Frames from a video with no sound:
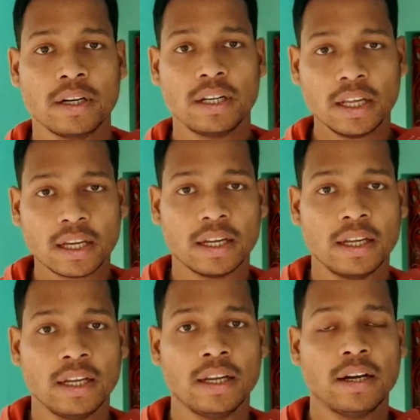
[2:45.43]
ठीक है
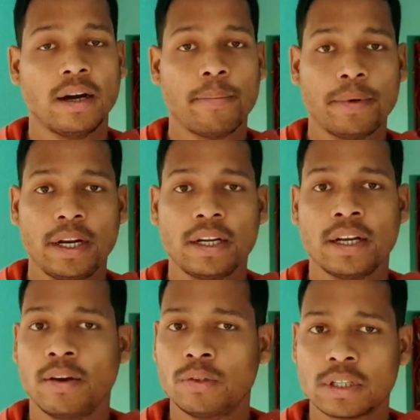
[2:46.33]
अपडेट
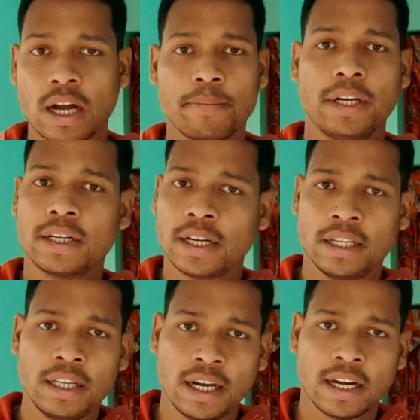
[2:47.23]
उसका अपडेट
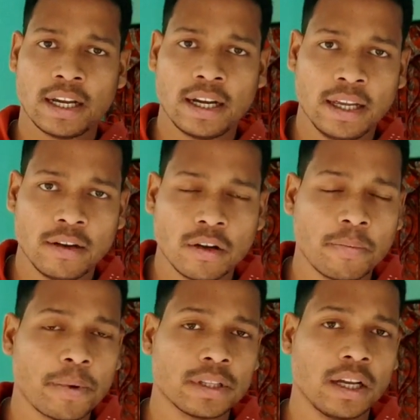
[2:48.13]
नहीं आ रहा है और
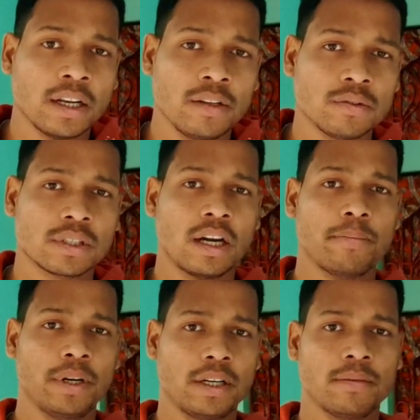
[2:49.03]
पता नहीं उसका
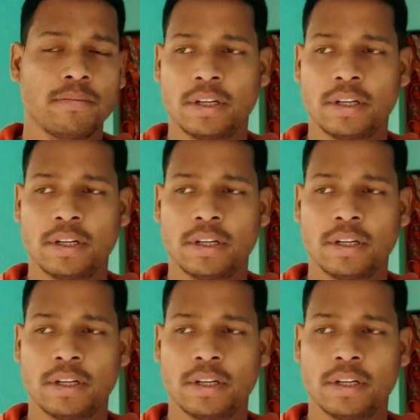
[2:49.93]
अपडेट